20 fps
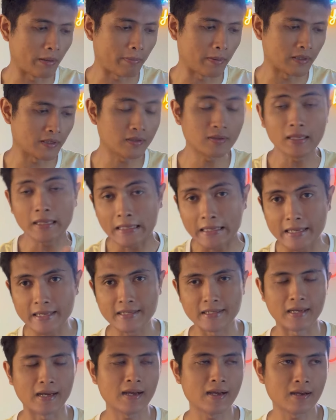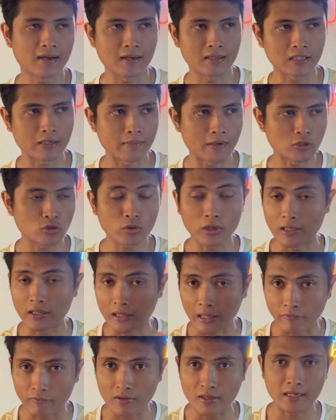BP-nya tinggi ya, uh, termasuk
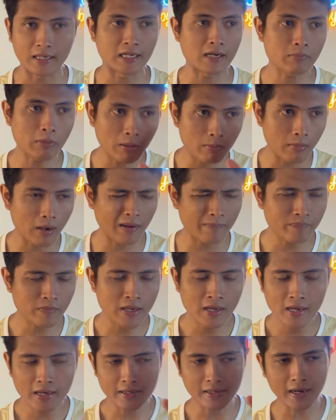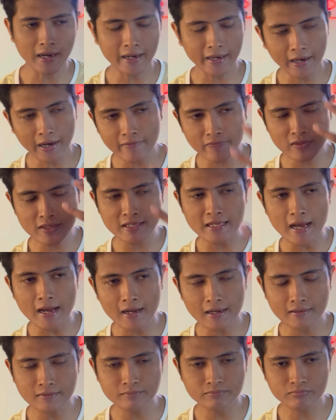HTV karena memang raket
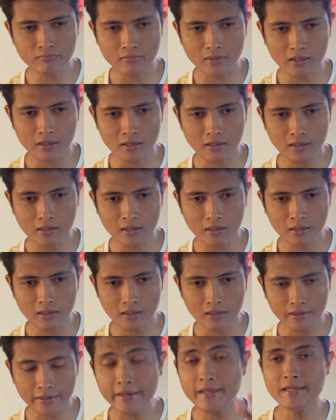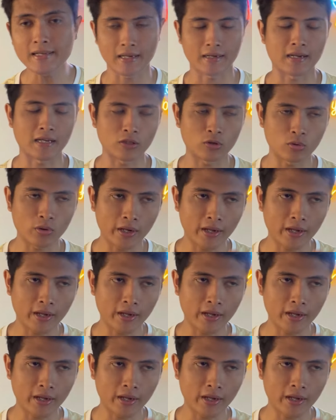yang uh, ringan atau